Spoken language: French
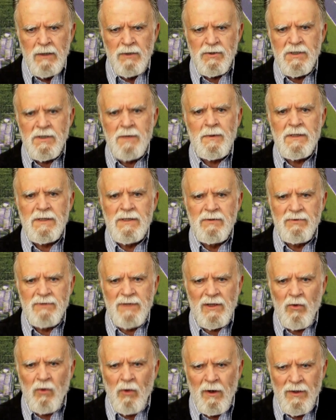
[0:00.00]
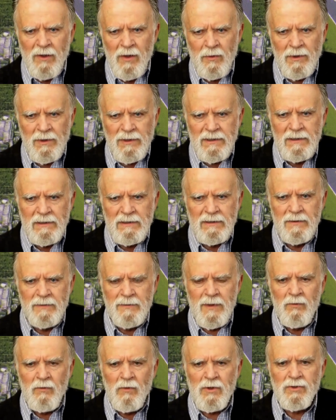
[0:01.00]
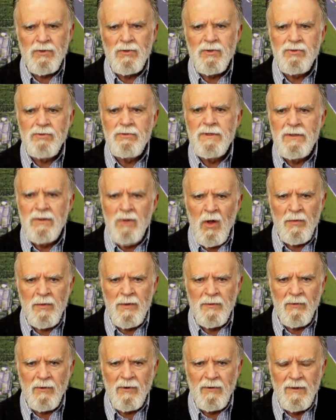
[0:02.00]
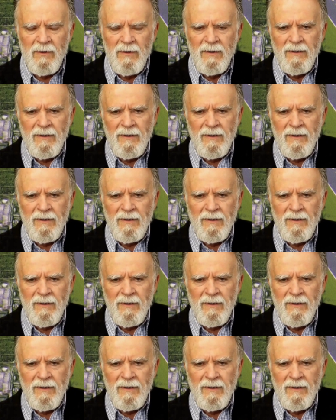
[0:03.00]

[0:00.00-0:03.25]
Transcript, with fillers: je ne sais pas si vous êtes croyant, m'a-t-il dit, mais moi je le suis énormément.